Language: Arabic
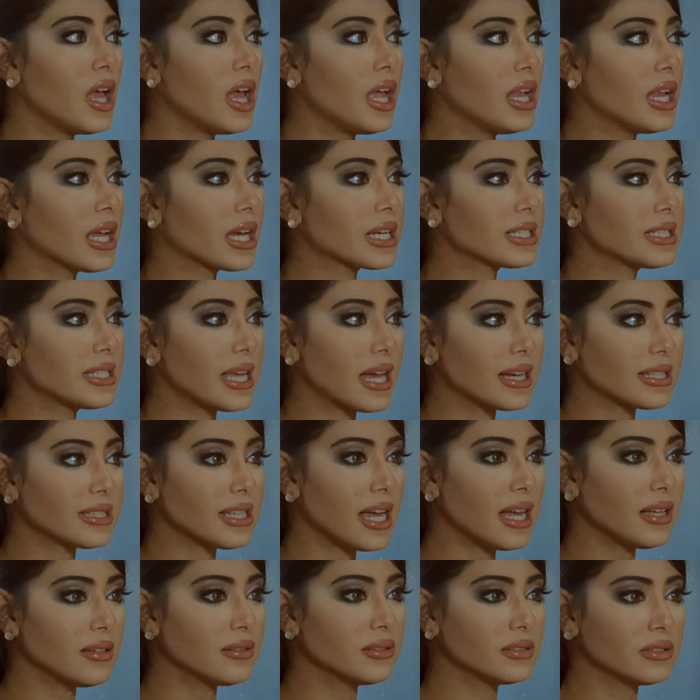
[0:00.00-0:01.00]
اللي
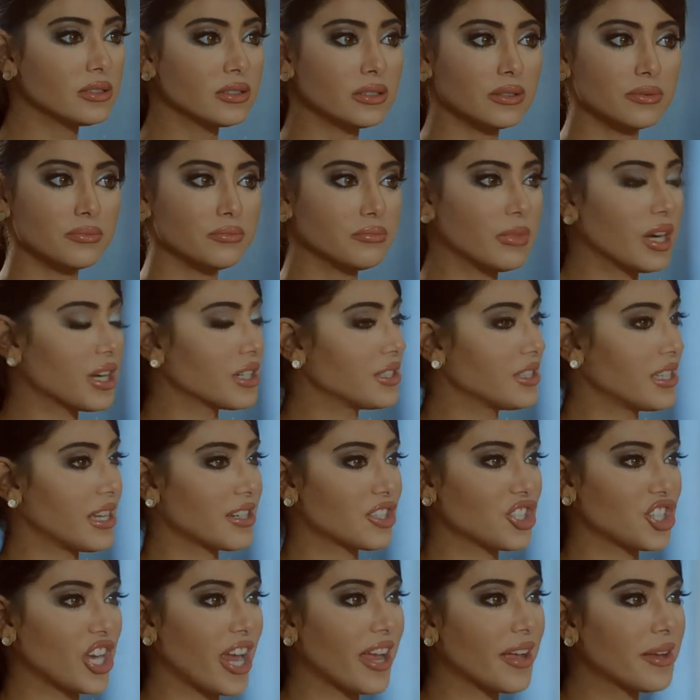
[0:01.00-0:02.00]
خسرته؟ ما
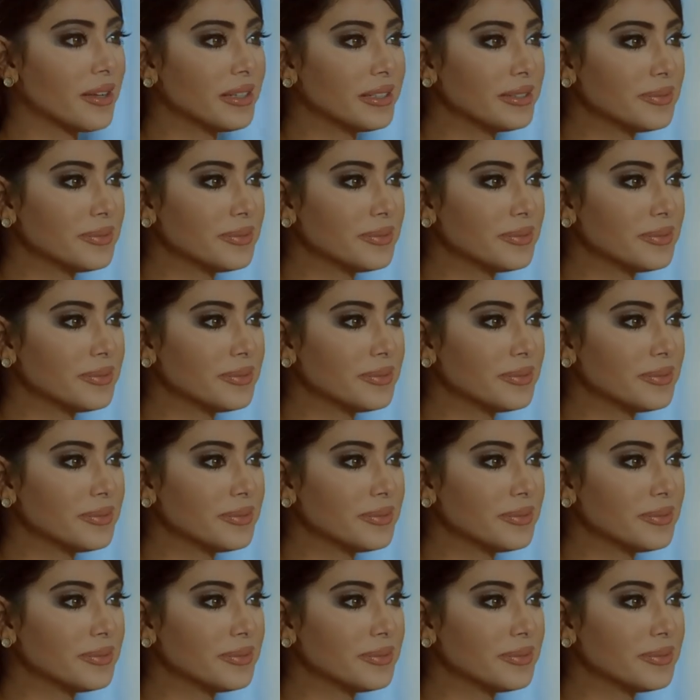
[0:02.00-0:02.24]
خسرت شيء